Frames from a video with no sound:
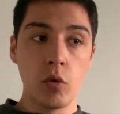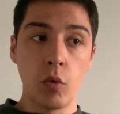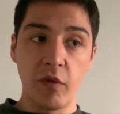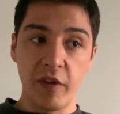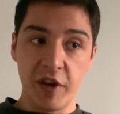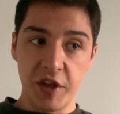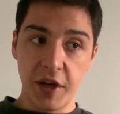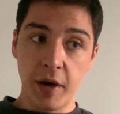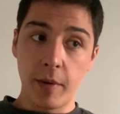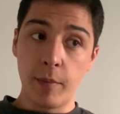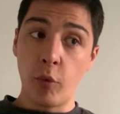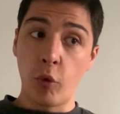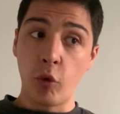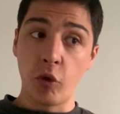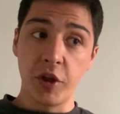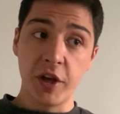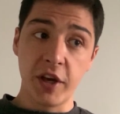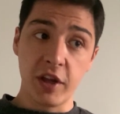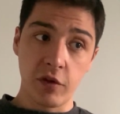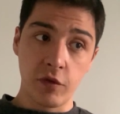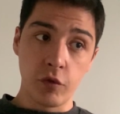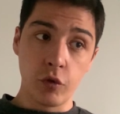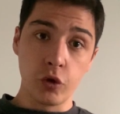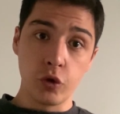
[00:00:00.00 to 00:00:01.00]
on va dire,
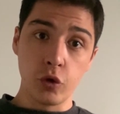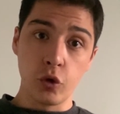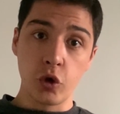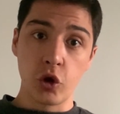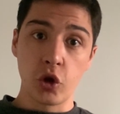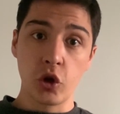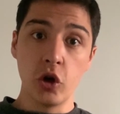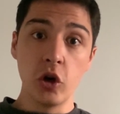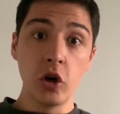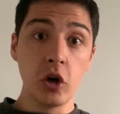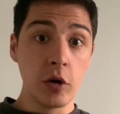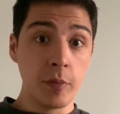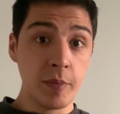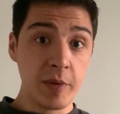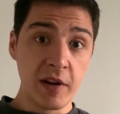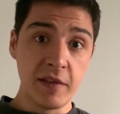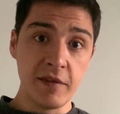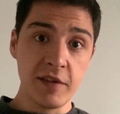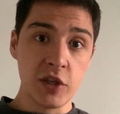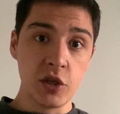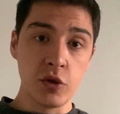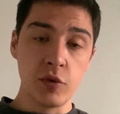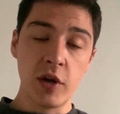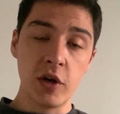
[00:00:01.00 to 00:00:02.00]
montage Photoshop, les
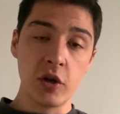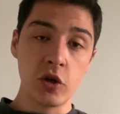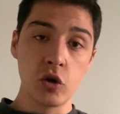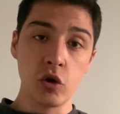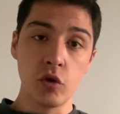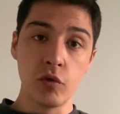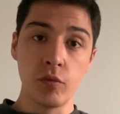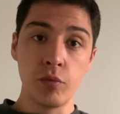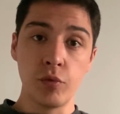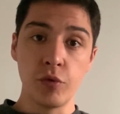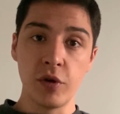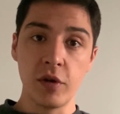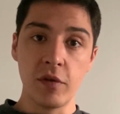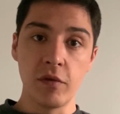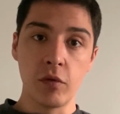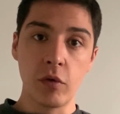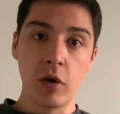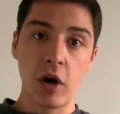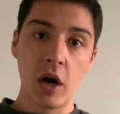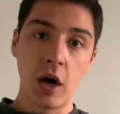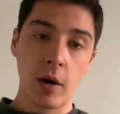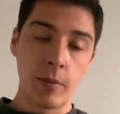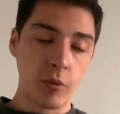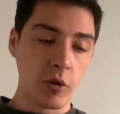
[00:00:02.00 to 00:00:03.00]
visuels que vous pouvez
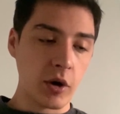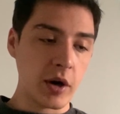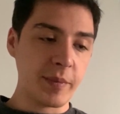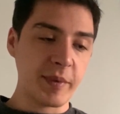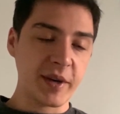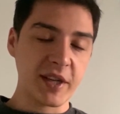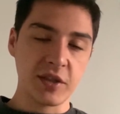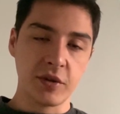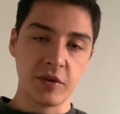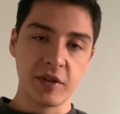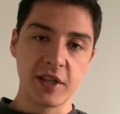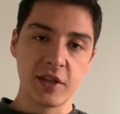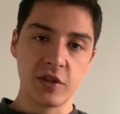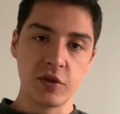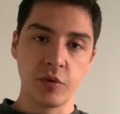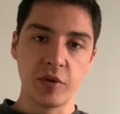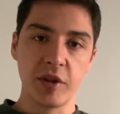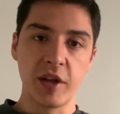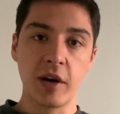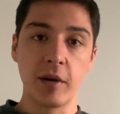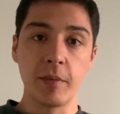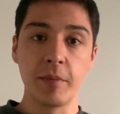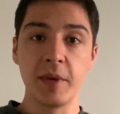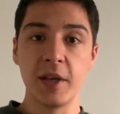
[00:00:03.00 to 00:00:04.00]
voir pour les présentations
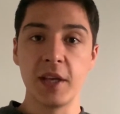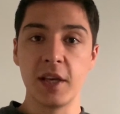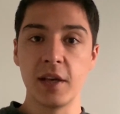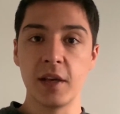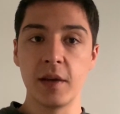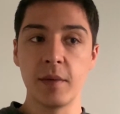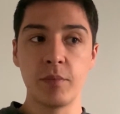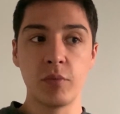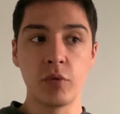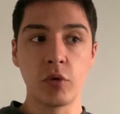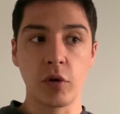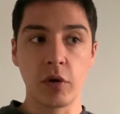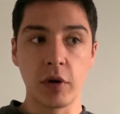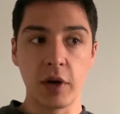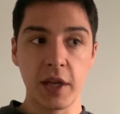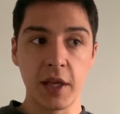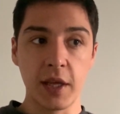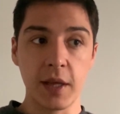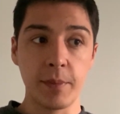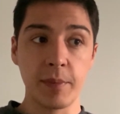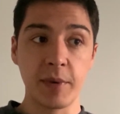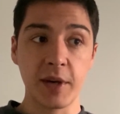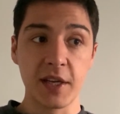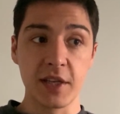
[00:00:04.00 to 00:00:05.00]
d'armée, pour
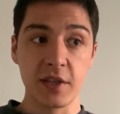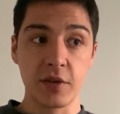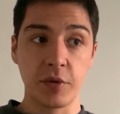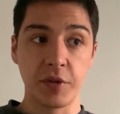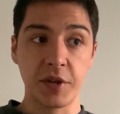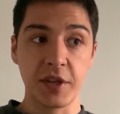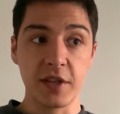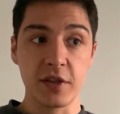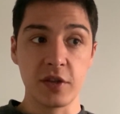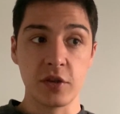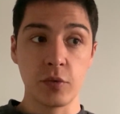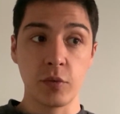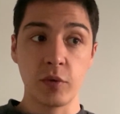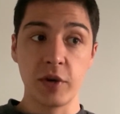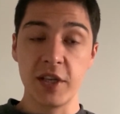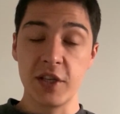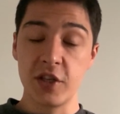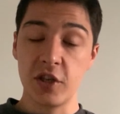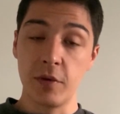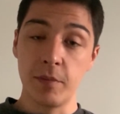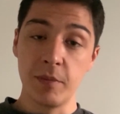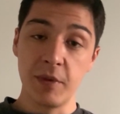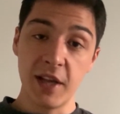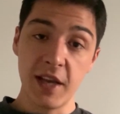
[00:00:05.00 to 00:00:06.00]
les présentations, les
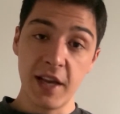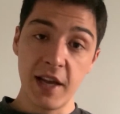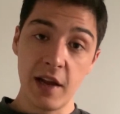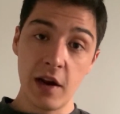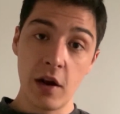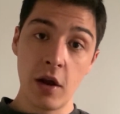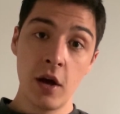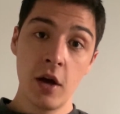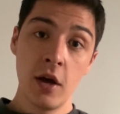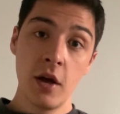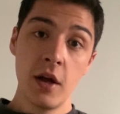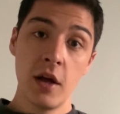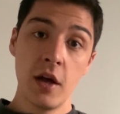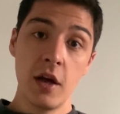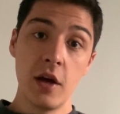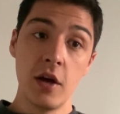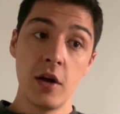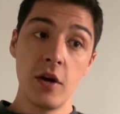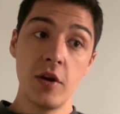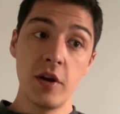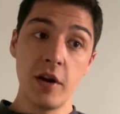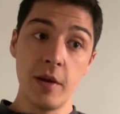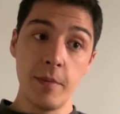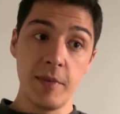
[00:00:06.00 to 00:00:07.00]
thumbnails,
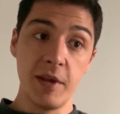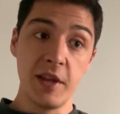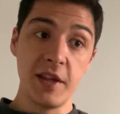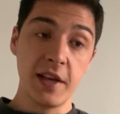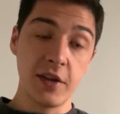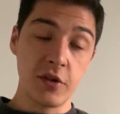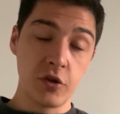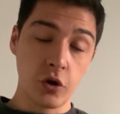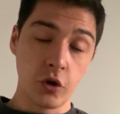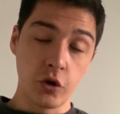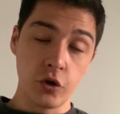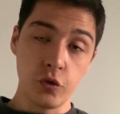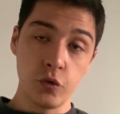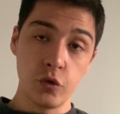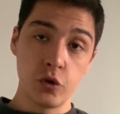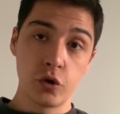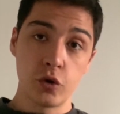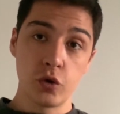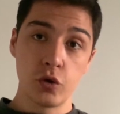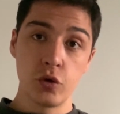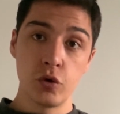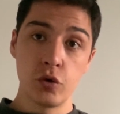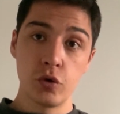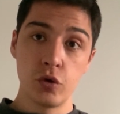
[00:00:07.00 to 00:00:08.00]
les miniatures de
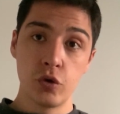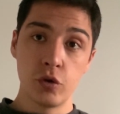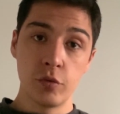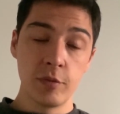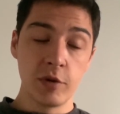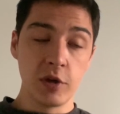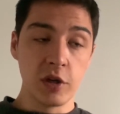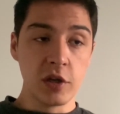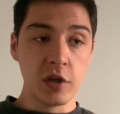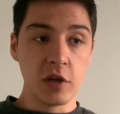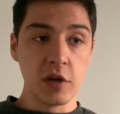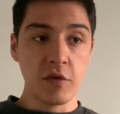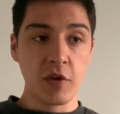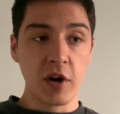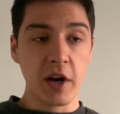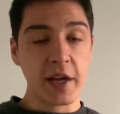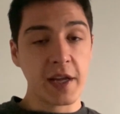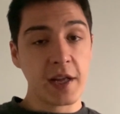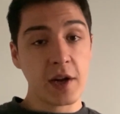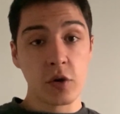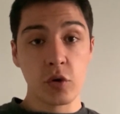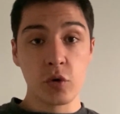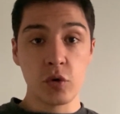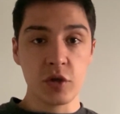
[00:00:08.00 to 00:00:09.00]
YouTube, voilà,
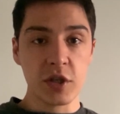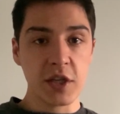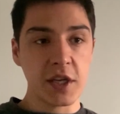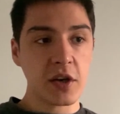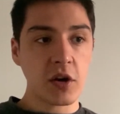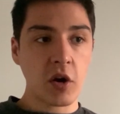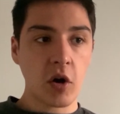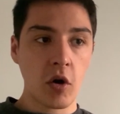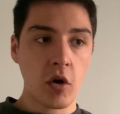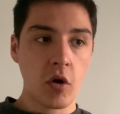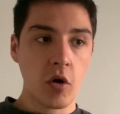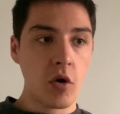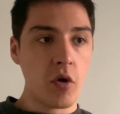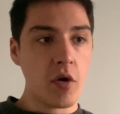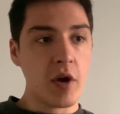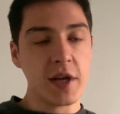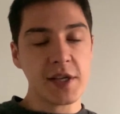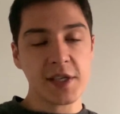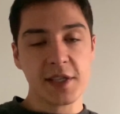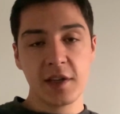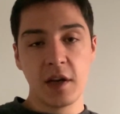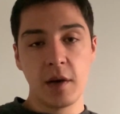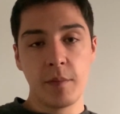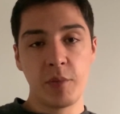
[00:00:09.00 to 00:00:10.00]
quelques écrans
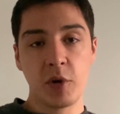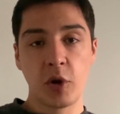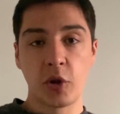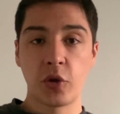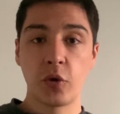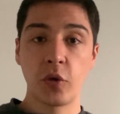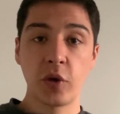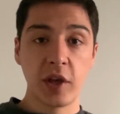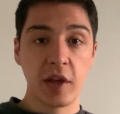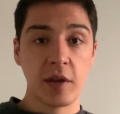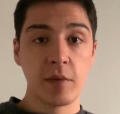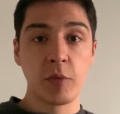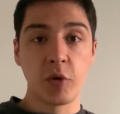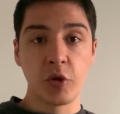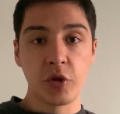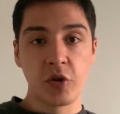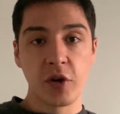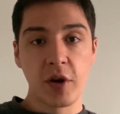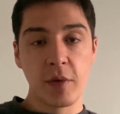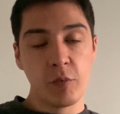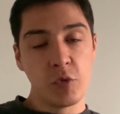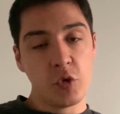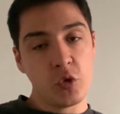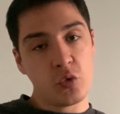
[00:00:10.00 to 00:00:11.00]
assez importants qui demandent
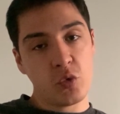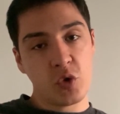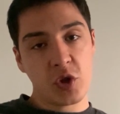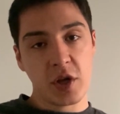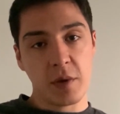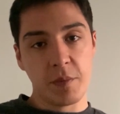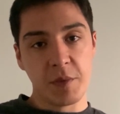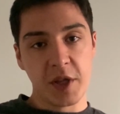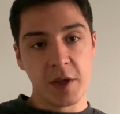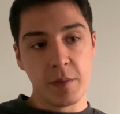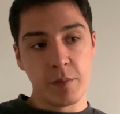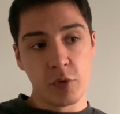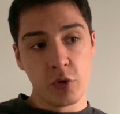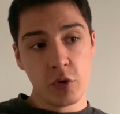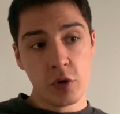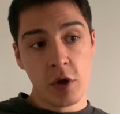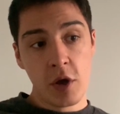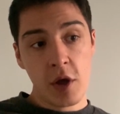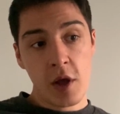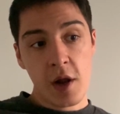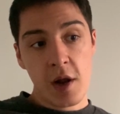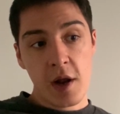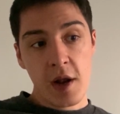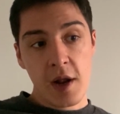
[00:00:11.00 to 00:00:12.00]
quand même de toucher un petit peu